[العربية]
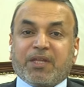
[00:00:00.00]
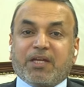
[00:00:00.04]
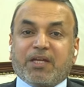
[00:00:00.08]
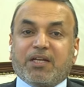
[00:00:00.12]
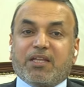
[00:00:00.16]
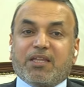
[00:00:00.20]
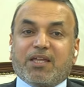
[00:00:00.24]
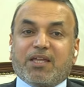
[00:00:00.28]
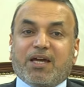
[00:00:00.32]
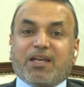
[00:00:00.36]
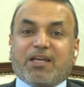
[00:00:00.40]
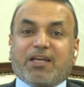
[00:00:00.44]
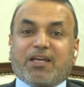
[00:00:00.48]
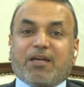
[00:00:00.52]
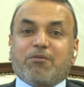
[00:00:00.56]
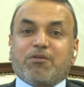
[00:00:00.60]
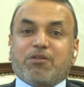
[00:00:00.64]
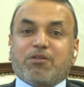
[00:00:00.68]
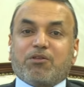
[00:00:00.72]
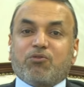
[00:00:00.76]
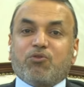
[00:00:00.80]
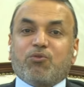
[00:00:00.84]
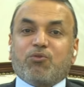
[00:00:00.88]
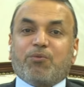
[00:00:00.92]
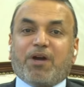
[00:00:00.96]
لذلك
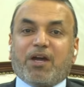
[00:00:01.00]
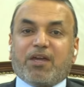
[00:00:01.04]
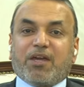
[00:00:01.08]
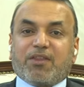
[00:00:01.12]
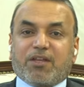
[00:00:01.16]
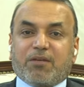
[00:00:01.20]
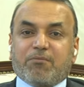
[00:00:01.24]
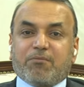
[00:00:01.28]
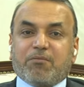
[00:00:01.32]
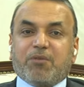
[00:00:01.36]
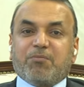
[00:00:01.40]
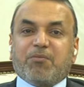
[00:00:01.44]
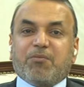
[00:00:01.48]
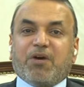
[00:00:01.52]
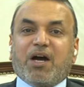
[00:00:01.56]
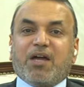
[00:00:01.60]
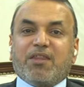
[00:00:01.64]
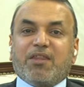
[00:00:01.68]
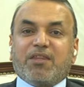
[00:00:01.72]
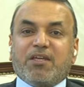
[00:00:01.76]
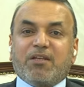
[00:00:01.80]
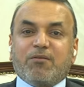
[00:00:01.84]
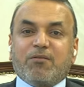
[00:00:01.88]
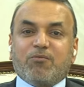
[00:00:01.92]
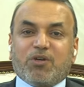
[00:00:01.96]
مطلوب أيضا من
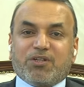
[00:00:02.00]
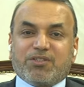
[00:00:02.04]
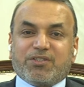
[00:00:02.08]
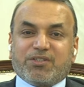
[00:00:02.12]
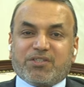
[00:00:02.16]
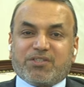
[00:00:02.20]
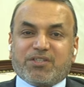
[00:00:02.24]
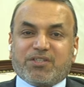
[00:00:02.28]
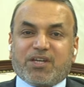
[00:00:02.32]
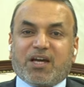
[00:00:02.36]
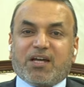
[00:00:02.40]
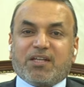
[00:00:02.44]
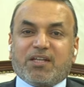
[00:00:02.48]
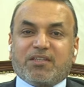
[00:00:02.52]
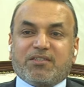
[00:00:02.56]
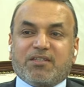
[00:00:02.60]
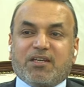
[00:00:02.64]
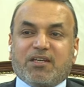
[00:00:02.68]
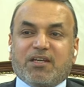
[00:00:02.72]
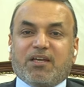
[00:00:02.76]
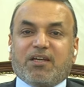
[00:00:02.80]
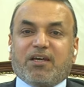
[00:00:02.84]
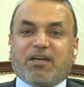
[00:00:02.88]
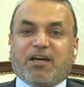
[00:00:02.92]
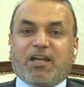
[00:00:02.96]
هذه المؤسسات
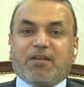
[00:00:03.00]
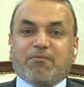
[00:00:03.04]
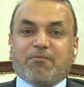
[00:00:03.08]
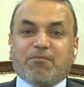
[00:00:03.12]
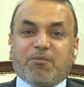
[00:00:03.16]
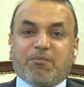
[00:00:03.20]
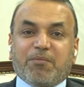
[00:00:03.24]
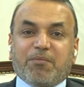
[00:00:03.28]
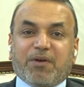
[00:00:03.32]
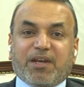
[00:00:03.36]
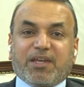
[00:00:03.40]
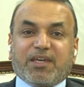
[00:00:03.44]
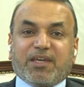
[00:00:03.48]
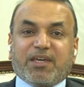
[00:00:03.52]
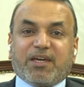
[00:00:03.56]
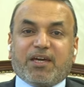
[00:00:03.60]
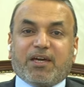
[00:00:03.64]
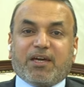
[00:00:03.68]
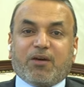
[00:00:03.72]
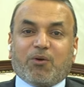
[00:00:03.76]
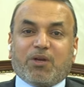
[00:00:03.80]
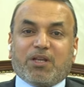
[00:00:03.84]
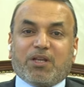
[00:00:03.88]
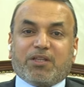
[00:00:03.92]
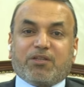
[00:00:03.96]

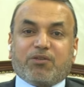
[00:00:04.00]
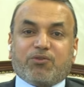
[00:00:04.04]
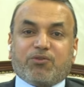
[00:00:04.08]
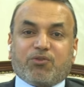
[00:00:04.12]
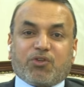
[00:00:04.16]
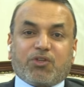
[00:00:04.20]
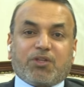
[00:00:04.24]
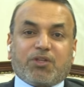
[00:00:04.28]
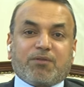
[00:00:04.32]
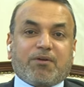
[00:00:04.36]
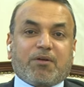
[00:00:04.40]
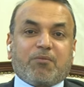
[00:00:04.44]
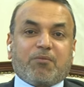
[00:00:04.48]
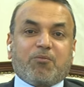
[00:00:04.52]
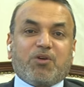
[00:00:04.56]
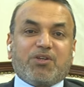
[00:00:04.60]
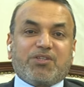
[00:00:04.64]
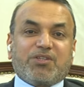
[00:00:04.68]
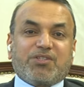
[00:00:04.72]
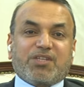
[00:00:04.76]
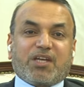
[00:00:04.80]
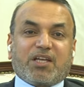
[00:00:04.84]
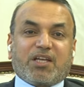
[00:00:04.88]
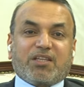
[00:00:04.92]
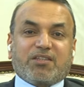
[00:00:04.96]
المنبرية والتي تعتبر
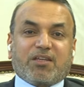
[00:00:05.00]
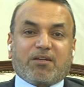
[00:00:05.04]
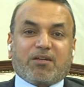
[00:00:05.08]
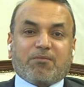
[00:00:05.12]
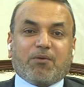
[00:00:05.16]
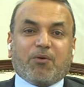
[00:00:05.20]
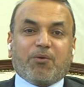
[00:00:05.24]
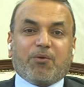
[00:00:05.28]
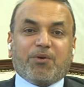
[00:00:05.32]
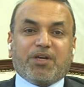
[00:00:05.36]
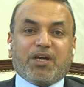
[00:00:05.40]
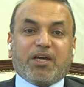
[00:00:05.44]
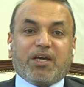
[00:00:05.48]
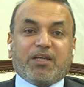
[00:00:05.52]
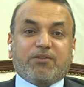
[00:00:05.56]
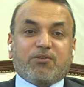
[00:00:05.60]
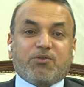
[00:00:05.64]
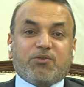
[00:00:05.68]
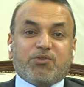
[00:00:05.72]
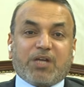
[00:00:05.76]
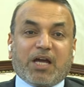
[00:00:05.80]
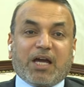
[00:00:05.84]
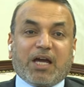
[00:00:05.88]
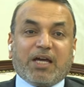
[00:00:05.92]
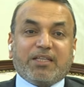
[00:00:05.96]
مؤسسات تربوية أن
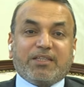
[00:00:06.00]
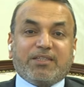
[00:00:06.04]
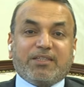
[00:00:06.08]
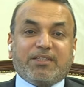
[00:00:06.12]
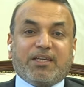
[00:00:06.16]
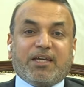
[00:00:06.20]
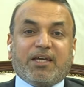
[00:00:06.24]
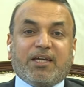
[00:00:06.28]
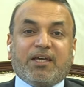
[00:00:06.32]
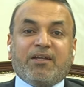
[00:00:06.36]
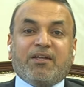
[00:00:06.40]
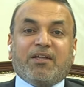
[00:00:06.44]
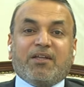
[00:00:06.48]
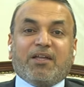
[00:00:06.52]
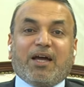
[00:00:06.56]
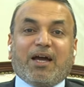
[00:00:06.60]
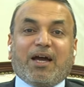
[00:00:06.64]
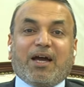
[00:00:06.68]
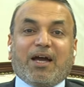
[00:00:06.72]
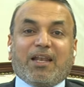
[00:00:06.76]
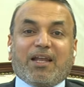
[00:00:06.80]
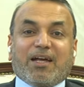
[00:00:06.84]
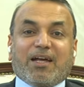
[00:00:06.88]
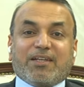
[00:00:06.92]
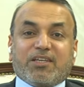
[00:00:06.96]
تساعدنا
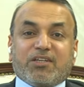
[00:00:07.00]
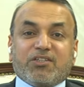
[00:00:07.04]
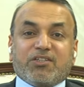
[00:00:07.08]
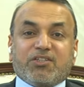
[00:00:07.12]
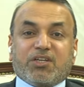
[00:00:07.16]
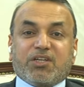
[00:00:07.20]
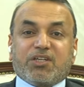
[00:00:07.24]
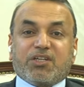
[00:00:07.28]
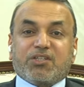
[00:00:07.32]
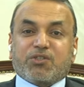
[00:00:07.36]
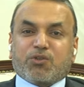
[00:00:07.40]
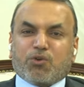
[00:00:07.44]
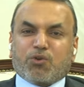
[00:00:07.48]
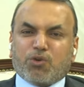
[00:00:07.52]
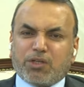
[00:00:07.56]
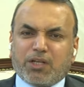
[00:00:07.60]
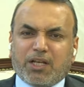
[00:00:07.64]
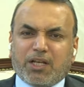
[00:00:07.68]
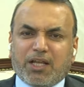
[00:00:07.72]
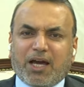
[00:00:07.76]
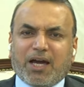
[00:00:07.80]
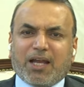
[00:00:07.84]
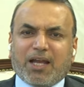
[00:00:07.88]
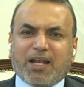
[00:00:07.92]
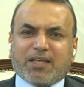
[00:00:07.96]
على تشخيص كل
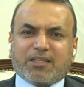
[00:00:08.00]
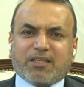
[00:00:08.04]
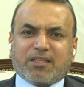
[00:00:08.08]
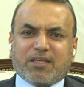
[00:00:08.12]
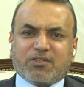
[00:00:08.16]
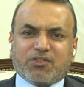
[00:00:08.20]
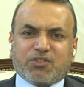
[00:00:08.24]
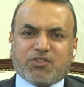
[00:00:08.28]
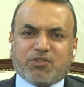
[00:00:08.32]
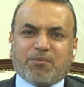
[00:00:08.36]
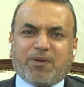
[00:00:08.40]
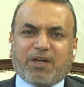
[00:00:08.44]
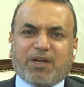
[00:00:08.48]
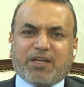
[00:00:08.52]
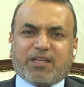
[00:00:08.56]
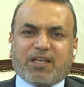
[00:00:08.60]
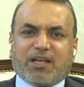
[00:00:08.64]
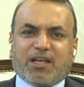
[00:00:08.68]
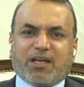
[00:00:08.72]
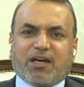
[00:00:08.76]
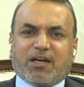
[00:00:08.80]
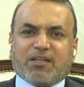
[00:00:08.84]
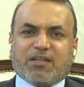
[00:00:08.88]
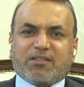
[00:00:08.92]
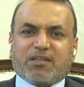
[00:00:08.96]
الحالات الاجتماعية
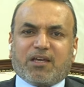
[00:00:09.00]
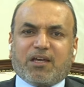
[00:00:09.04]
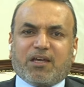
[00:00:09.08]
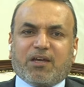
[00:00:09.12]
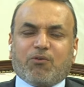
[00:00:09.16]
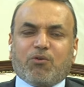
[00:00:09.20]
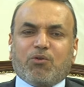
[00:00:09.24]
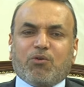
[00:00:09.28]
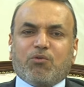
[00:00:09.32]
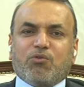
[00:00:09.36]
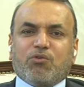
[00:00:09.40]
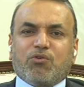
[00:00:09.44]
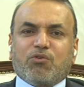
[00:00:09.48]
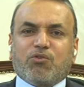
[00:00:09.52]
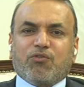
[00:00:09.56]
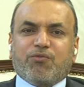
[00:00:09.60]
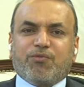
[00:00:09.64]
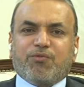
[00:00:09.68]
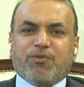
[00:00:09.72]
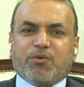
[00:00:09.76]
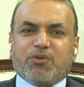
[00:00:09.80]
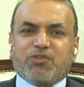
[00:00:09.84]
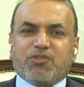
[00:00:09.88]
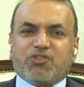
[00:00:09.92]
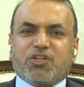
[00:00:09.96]
الخاطئة والوقوف
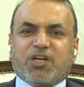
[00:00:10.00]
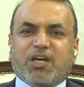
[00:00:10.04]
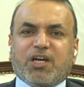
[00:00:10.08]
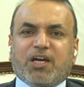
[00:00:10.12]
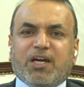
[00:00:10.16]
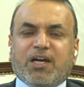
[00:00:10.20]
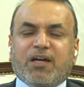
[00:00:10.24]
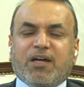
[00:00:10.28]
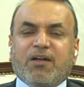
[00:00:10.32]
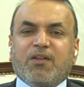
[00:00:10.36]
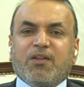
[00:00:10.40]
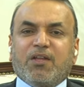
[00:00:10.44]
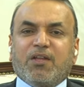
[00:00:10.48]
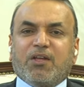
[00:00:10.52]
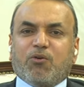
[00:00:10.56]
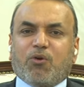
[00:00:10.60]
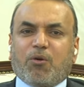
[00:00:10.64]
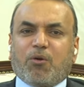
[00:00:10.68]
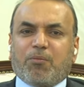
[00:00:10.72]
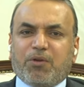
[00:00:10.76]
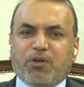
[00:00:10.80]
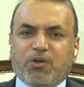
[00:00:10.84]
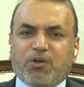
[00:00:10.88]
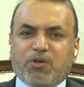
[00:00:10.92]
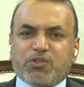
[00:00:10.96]
بوجهها
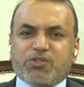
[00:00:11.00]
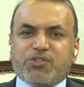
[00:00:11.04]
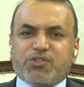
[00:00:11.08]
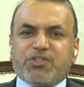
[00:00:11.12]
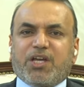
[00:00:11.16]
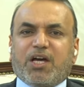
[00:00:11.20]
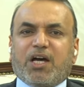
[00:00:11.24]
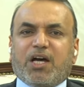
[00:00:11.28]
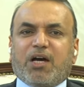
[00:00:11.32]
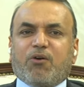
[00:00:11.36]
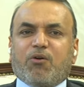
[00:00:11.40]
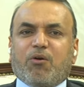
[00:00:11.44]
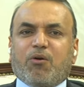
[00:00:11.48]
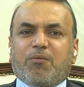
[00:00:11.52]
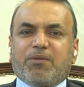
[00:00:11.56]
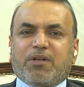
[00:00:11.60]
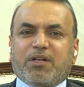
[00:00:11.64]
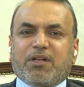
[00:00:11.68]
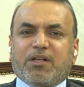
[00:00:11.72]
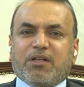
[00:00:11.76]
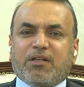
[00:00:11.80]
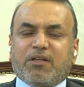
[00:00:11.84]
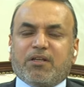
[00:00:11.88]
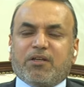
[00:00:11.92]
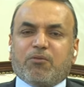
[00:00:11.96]
وبالحسنى
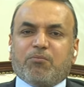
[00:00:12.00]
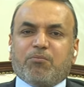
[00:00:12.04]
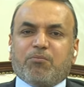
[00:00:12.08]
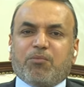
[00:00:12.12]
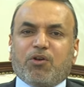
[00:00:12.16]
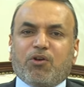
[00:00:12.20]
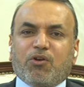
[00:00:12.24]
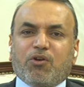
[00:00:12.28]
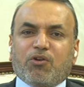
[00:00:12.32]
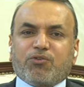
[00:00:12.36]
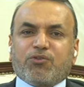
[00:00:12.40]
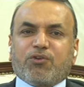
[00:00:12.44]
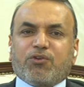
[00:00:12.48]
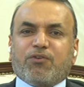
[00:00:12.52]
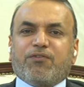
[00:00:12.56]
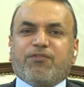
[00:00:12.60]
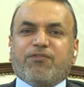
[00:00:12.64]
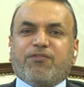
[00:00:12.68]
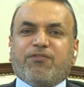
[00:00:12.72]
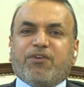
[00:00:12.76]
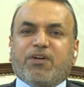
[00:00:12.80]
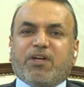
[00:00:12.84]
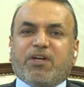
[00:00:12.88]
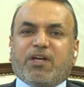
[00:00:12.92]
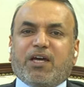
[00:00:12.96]

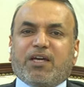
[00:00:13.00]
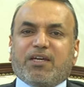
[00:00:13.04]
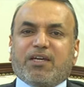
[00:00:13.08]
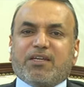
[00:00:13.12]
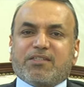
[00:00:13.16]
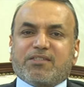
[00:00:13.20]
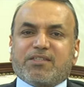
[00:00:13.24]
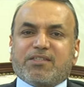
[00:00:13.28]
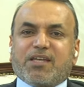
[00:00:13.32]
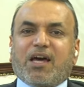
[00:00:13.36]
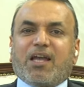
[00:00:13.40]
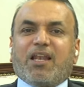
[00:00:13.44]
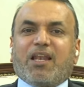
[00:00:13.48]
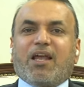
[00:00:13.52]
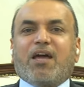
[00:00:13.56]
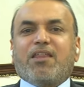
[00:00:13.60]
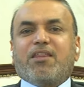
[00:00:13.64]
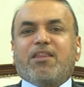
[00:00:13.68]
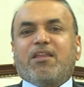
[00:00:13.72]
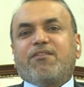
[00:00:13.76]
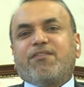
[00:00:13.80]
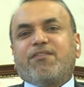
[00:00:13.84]
وباللطف إيصال هذه